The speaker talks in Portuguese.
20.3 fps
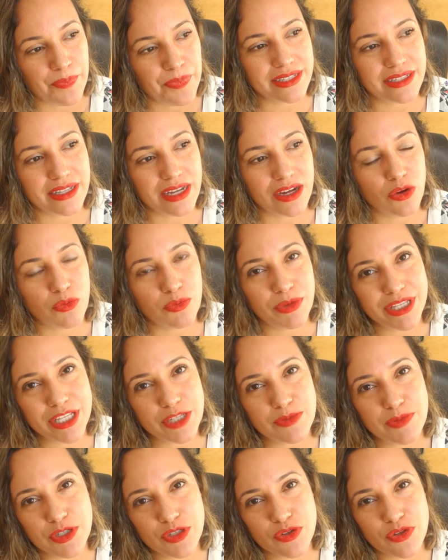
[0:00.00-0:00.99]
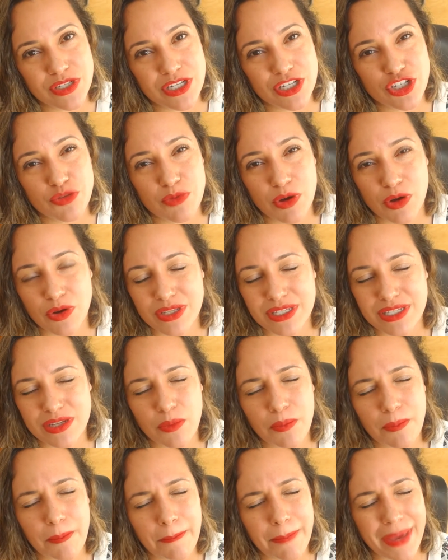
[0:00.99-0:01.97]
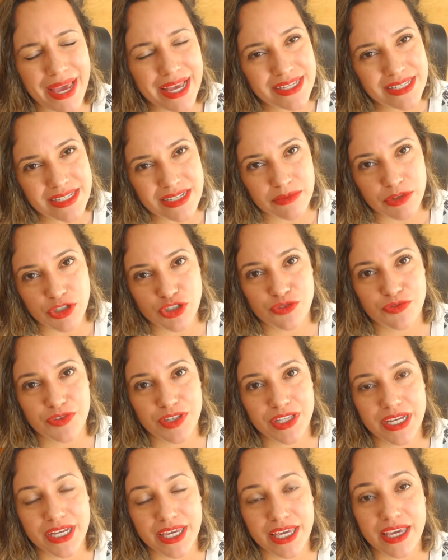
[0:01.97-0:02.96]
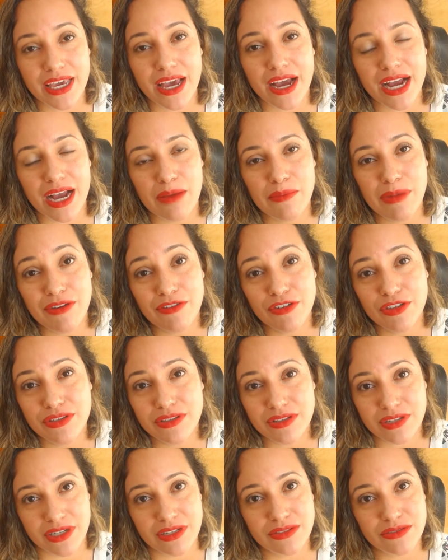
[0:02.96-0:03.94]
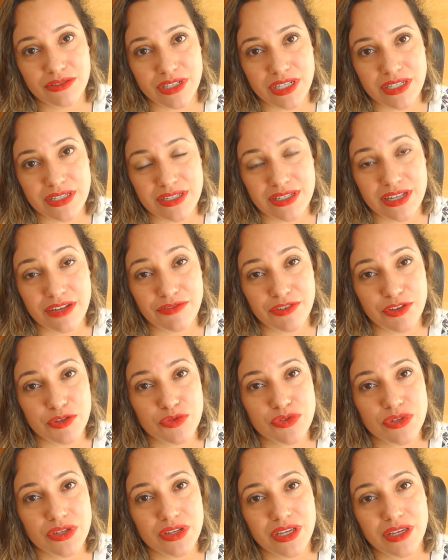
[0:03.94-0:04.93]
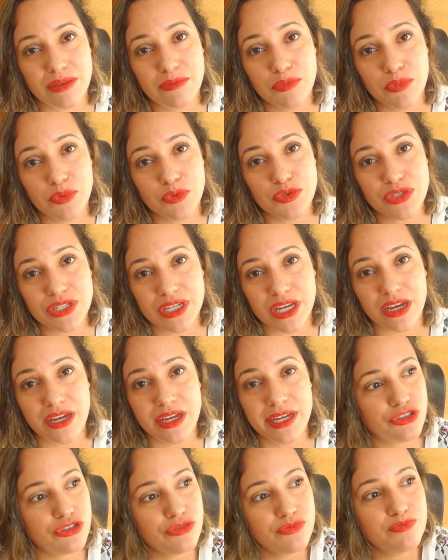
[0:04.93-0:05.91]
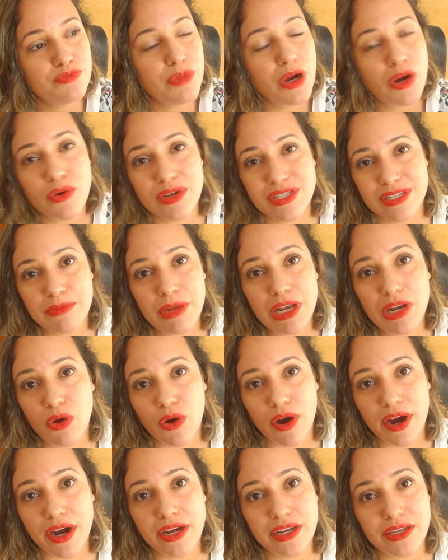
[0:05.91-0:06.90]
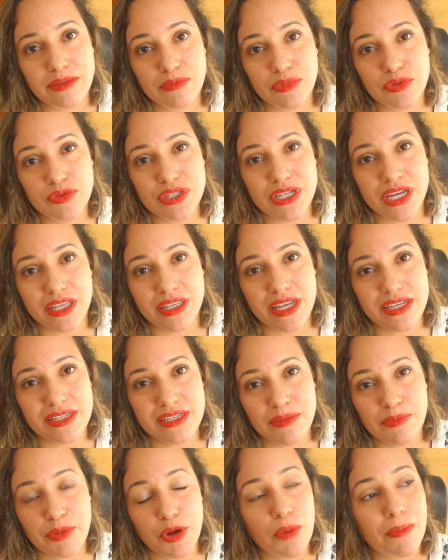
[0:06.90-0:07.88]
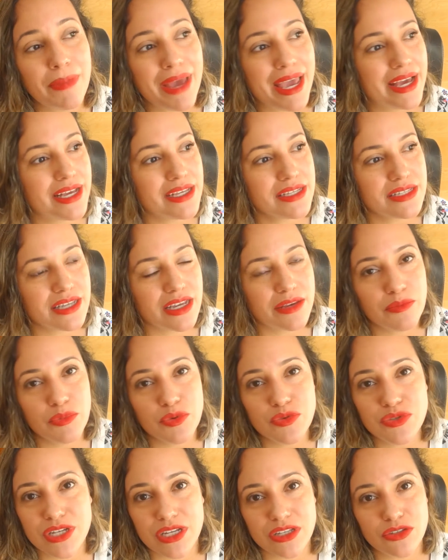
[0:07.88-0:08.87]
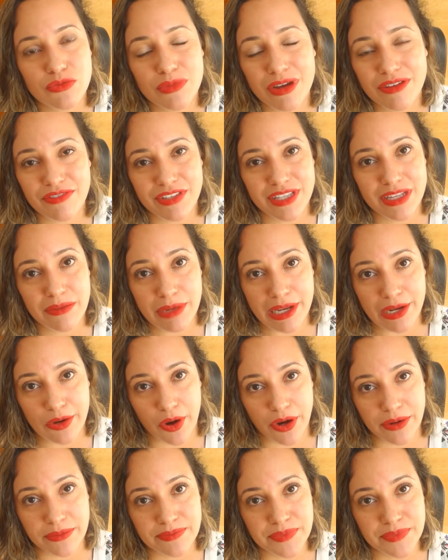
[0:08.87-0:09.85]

Então, muitas pessoas que tinham uma condição péssima de vida aqui acabavam entrando nesses navios em busca de uma coisa melhor, em busca dessa promessa, em busca de uma vida melhor.